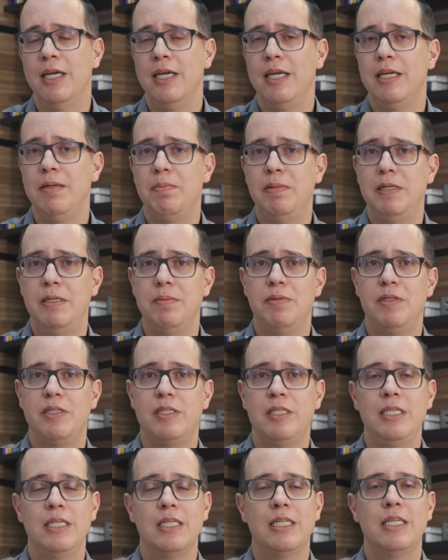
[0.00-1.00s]

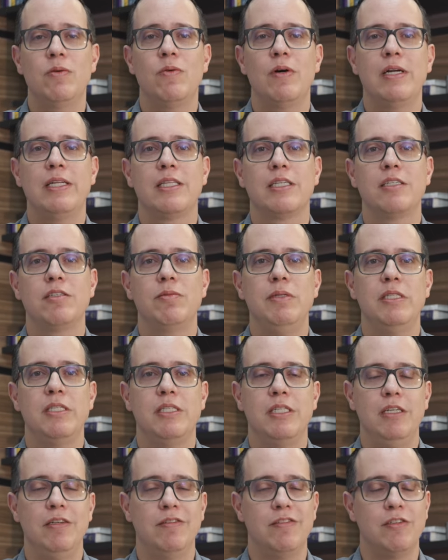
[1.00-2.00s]
Epilepsia não é
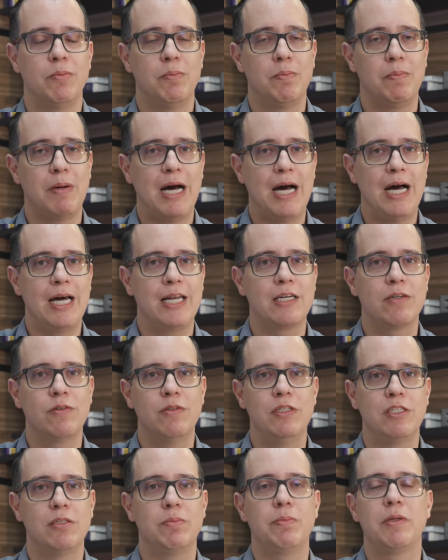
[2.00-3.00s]
transmissível. Para com
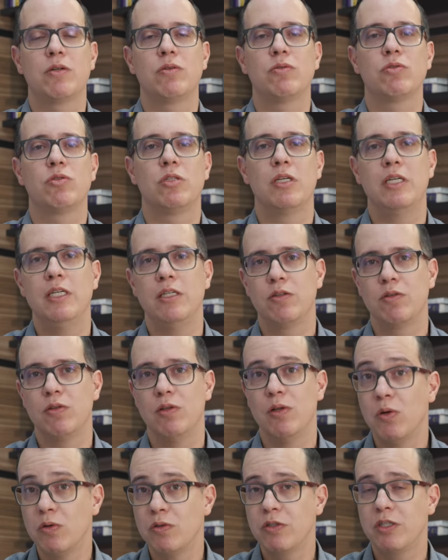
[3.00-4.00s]
esse preconceito,
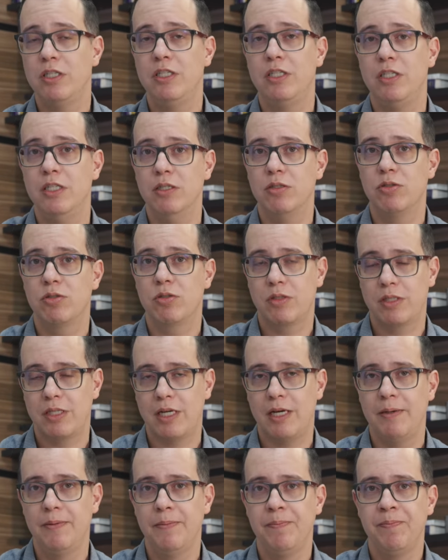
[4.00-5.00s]
longe disso,
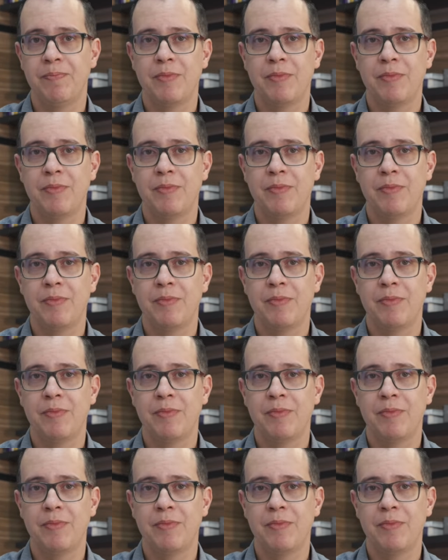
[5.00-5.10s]
tá?